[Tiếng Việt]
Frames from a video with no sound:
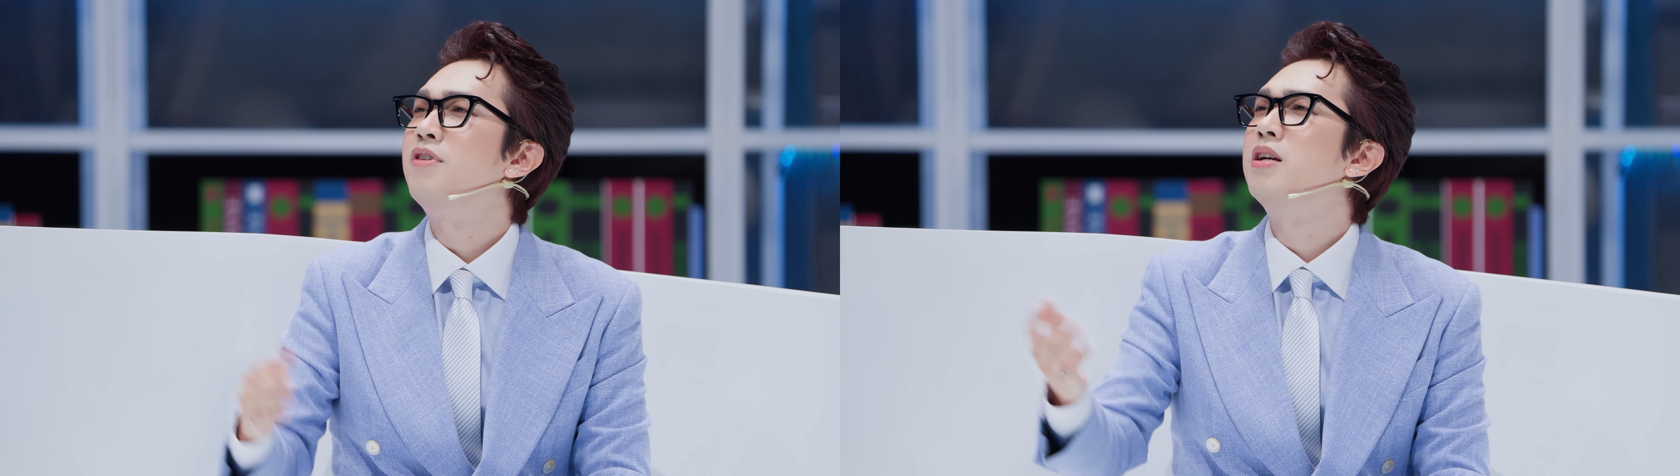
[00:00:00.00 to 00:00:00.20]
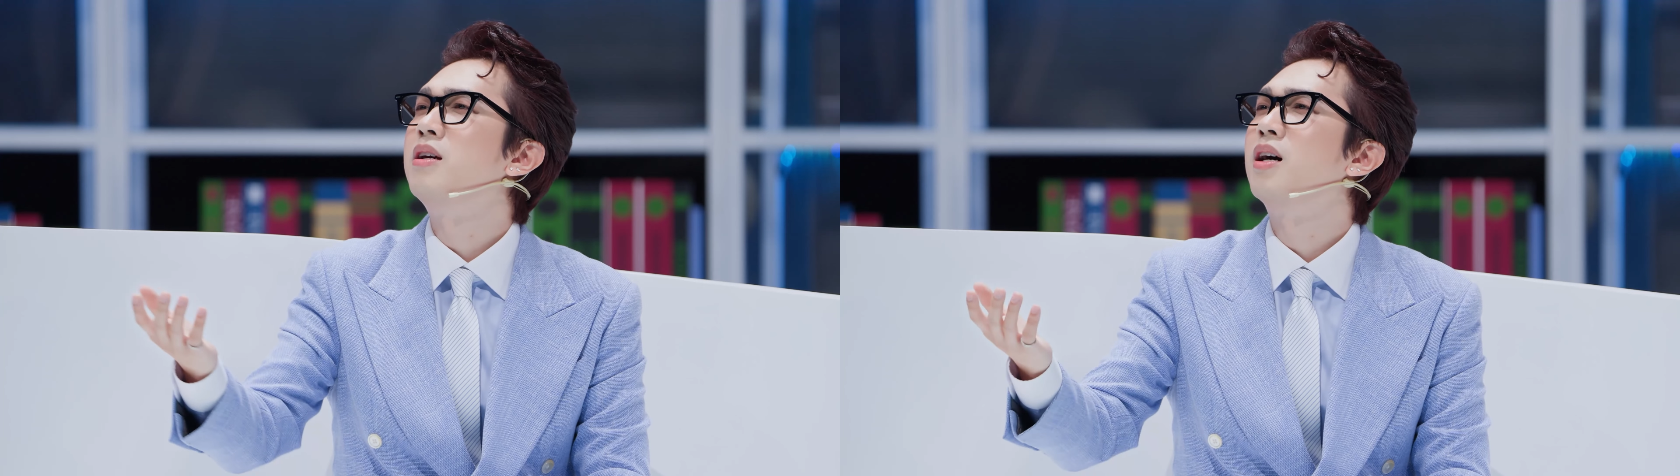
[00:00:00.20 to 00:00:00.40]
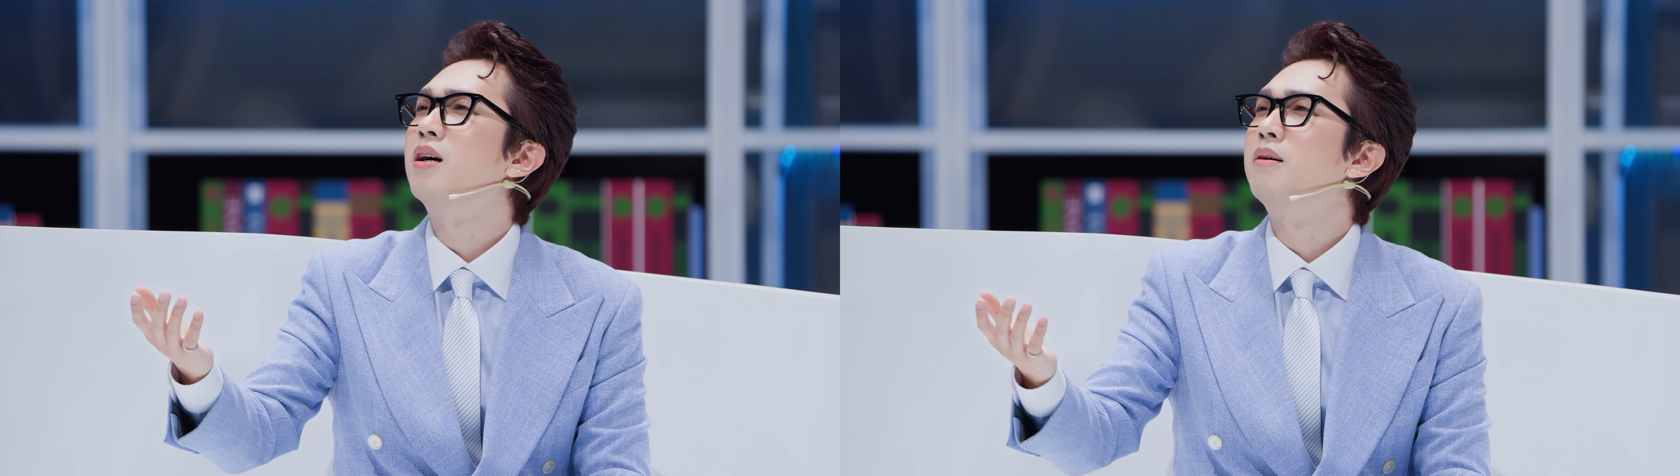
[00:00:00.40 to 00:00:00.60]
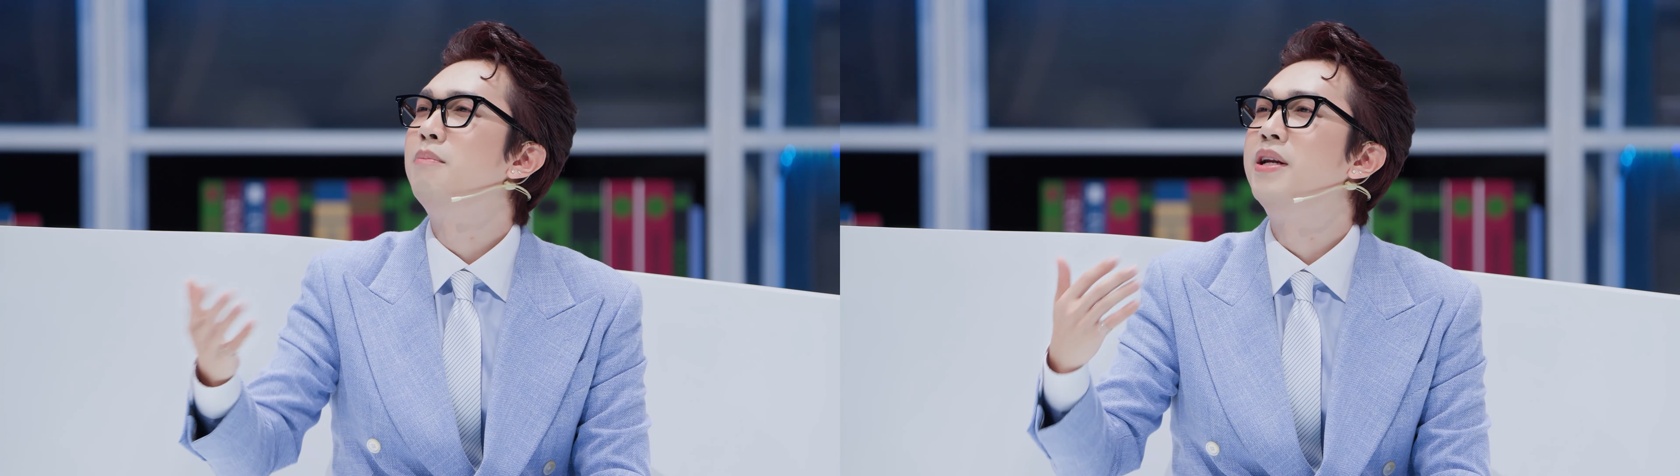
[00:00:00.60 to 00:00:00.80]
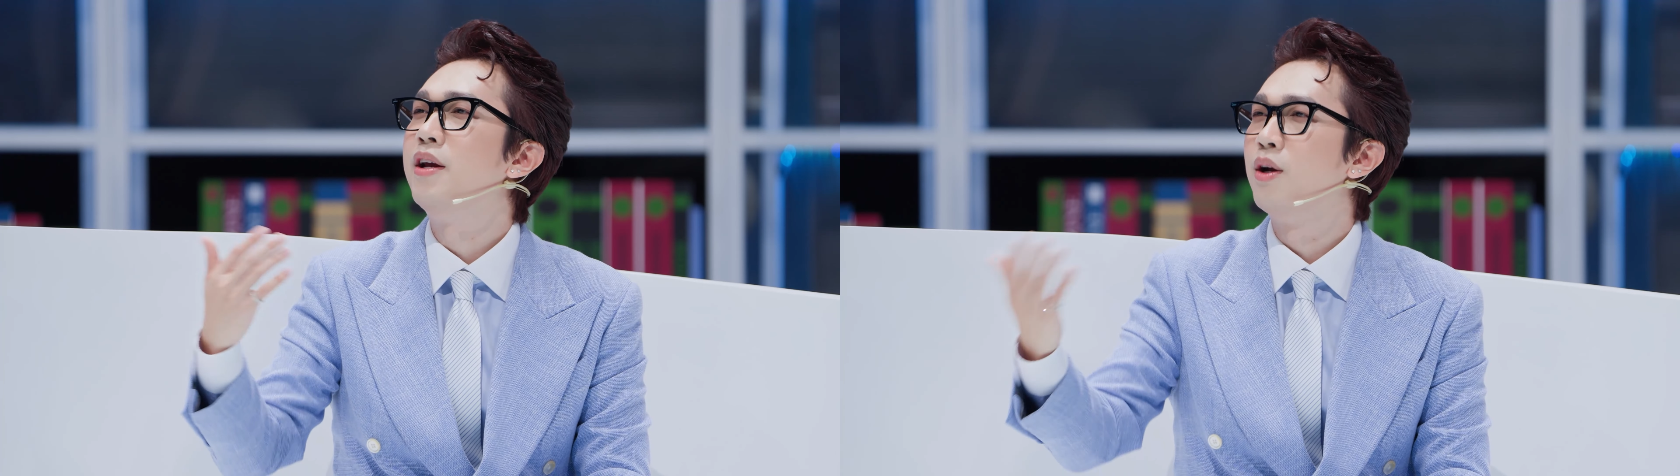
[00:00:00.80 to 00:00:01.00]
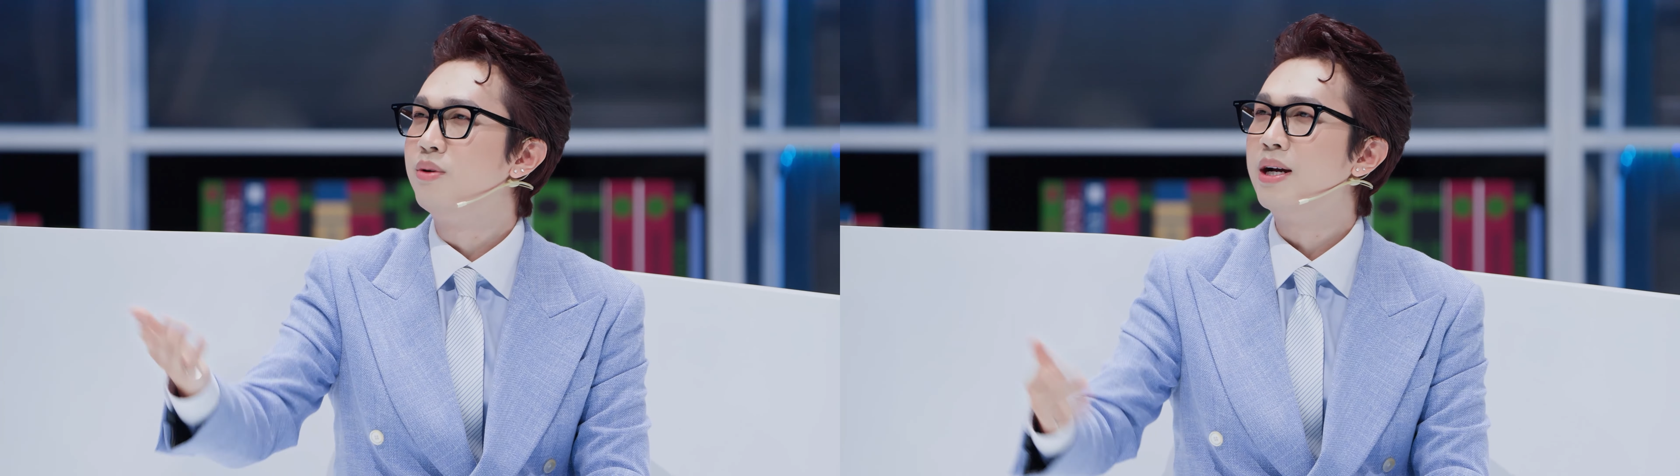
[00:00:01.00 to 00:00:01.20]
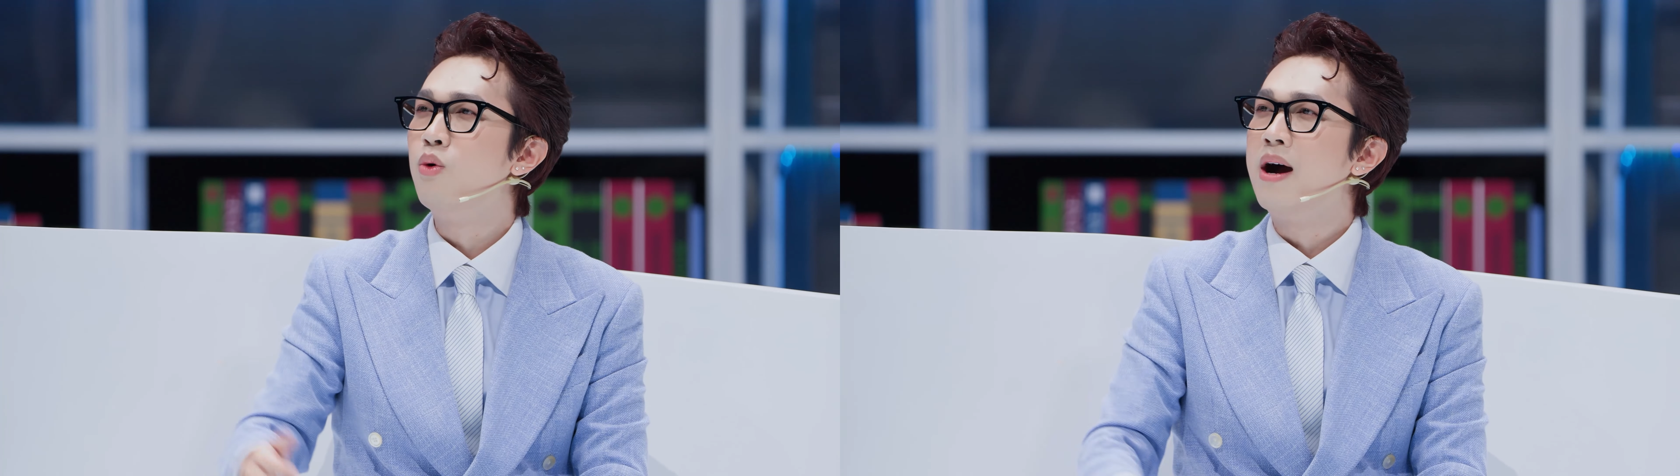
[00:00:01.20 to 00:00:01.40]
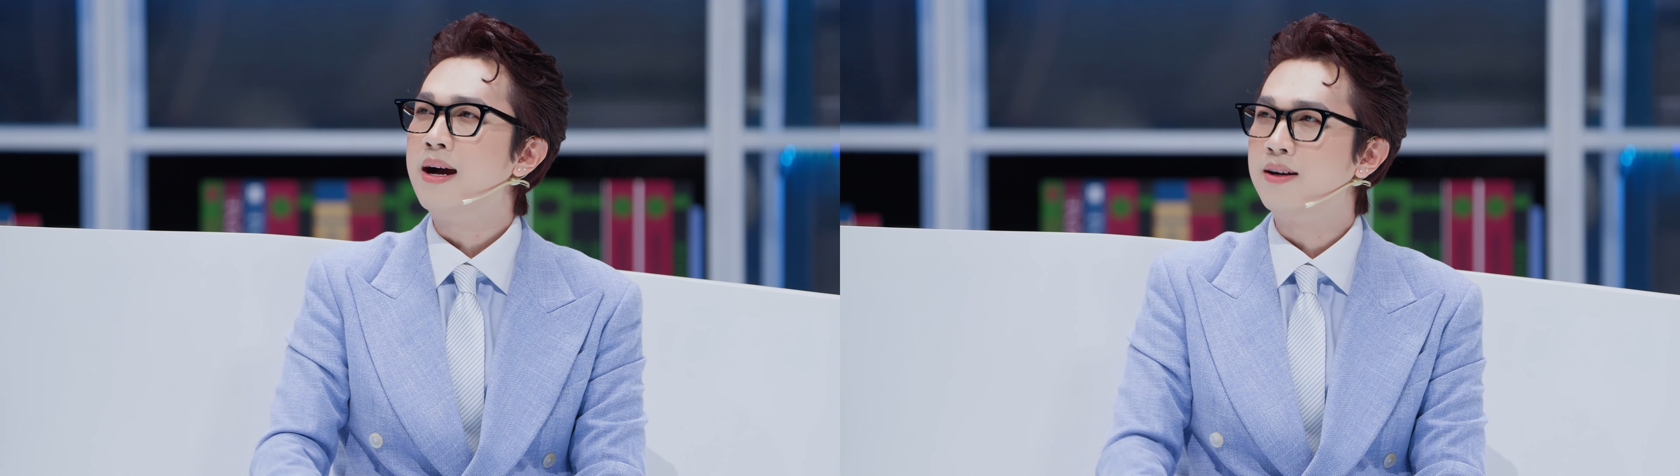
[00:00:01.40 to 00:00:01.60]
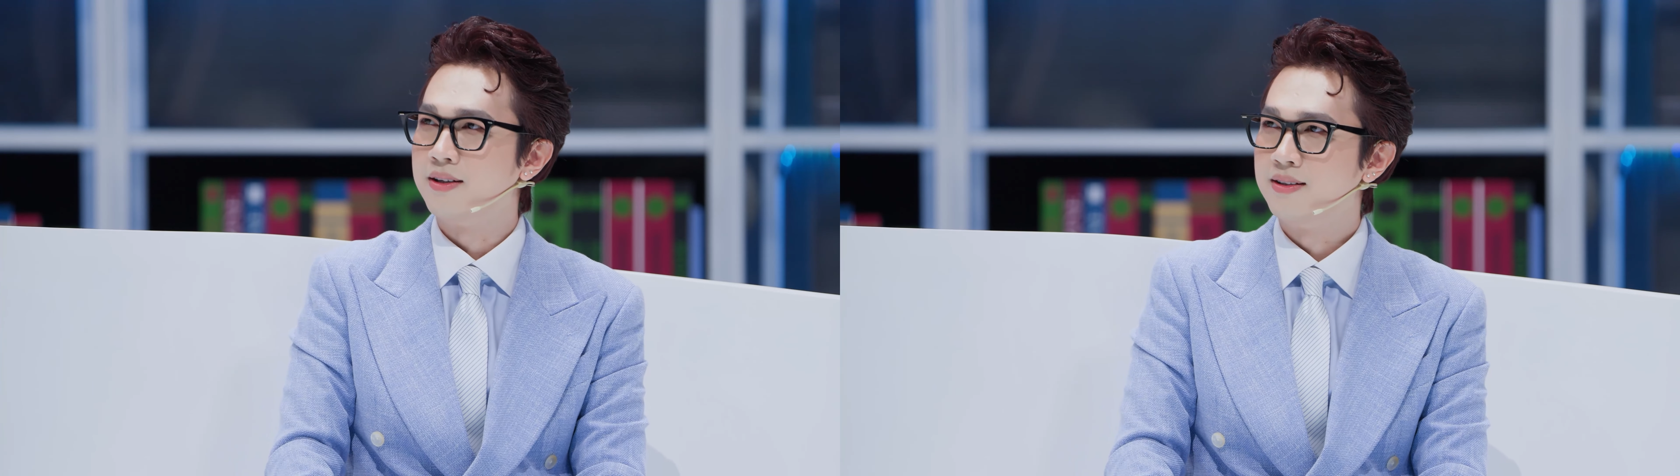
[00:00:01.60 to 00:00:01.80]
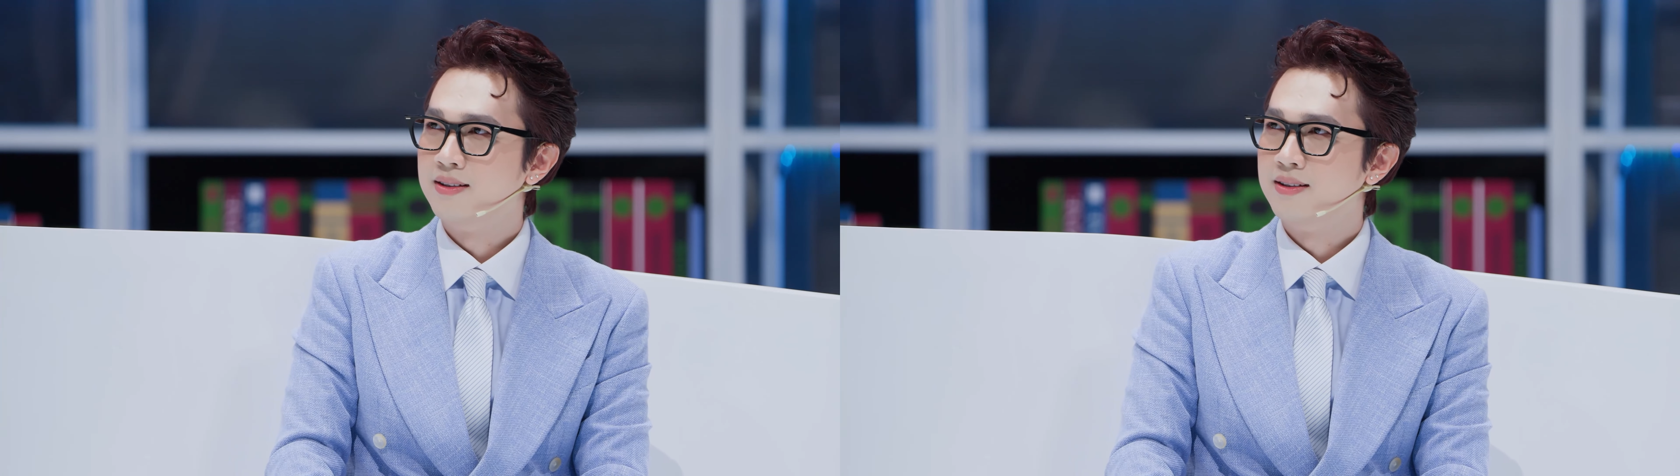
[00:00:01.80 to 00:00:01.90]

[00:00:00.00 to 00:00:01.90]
vì uh, mình hiểu nhau quá rồi